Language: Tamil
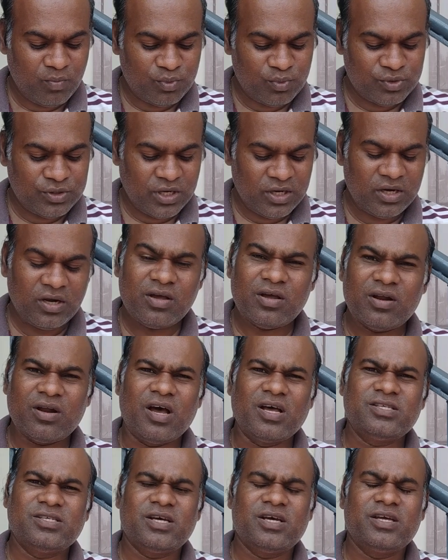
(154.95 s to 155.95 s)
முதல்
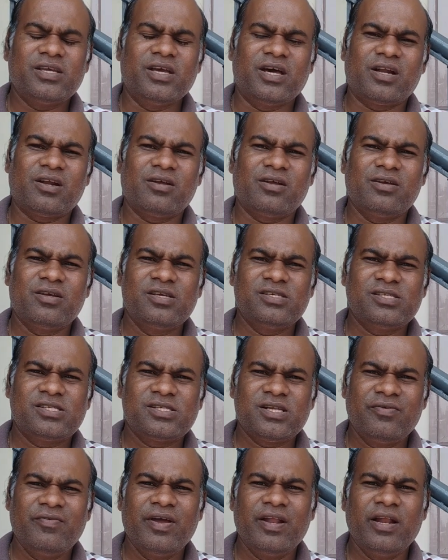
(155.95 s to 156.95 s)
ராஜா யார்
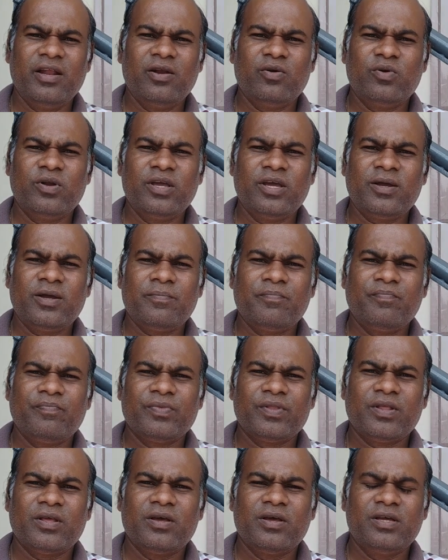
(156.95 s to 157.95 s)
இஸ்ரவேலினுடைய
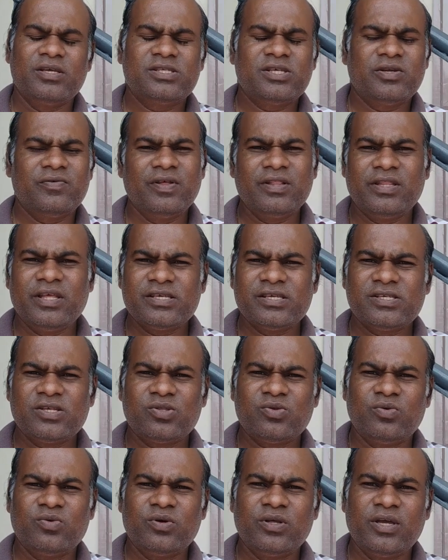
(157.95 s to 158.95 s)
இஸ்ரவேல்
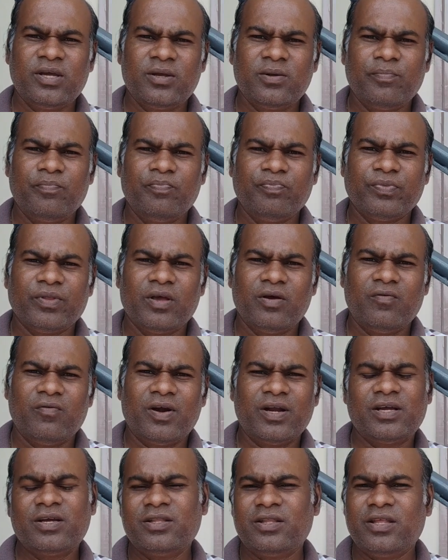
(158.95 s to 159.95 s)
தேசத்தினுடைய
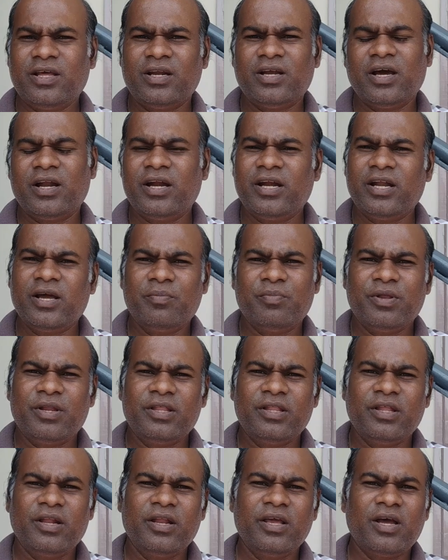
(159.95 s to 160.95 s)
வடக்கு தெற்கா ரெண்டாக
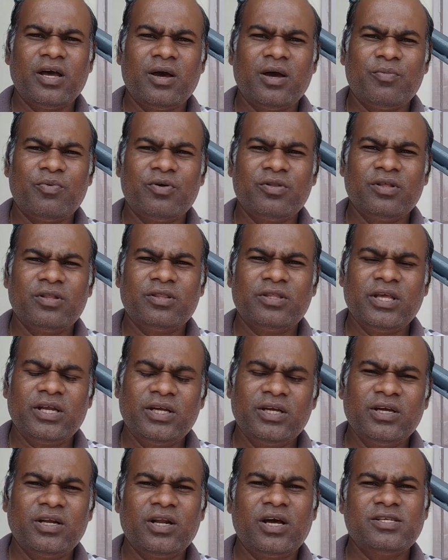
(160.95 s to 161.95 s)
பிரியுது இல்லையா அப்போ வந்து
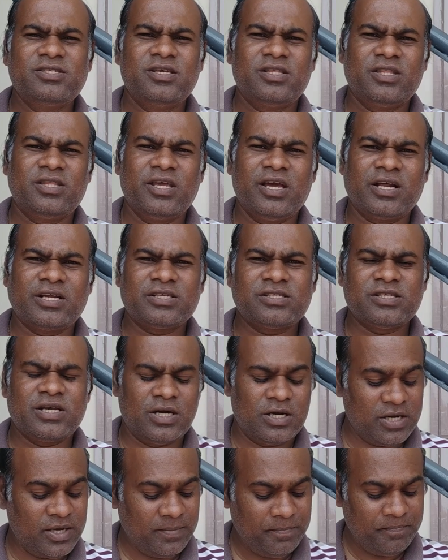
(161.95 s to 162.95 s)
தெற்கு ராஜ்யத்தை
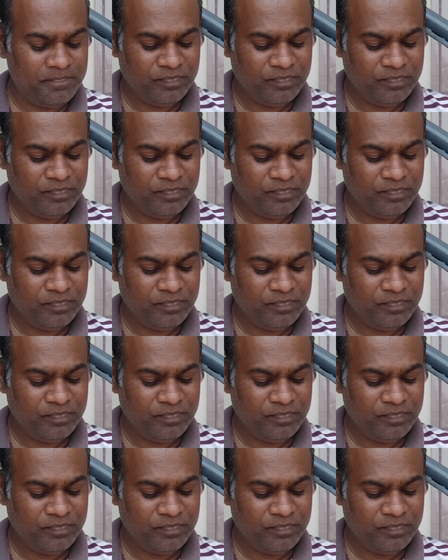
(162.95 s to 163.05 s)
அரசாண்ட